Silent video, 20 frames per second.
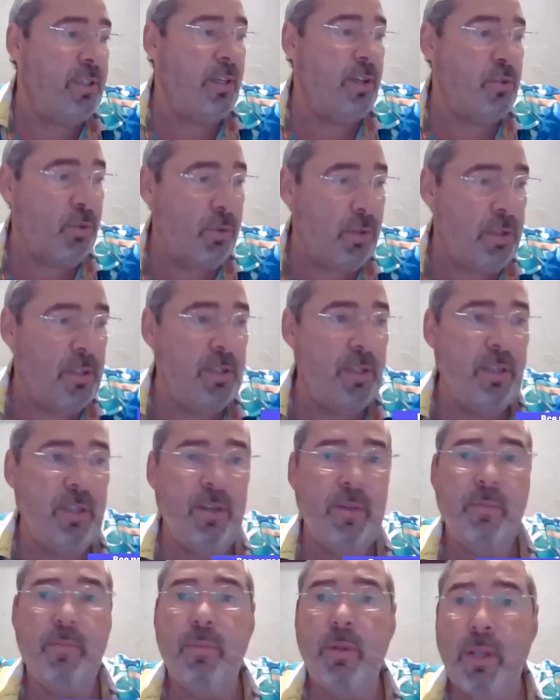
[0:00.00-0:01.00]
зараженности
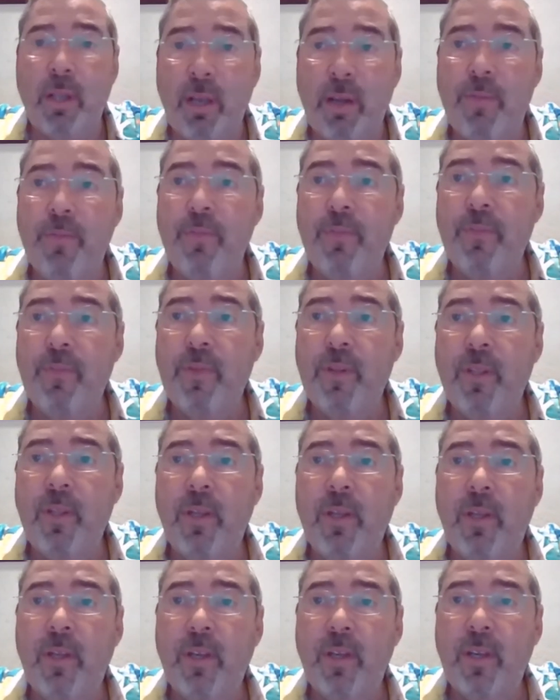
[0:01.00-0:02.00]
была
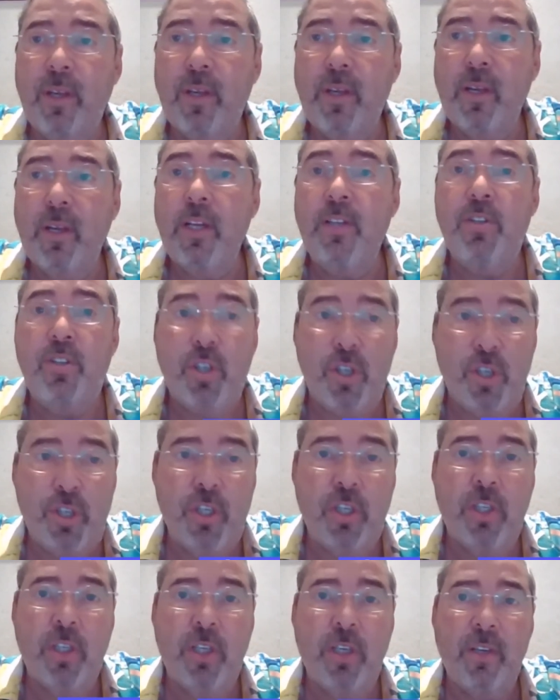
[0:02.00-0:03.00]

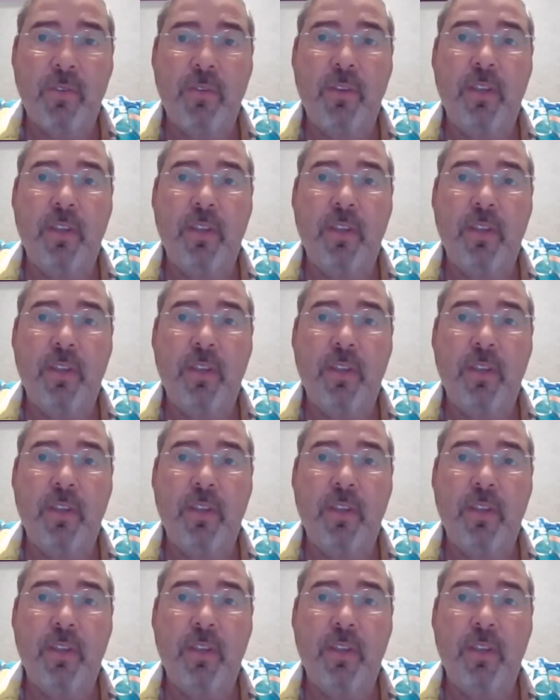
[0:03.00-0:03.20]
очищен.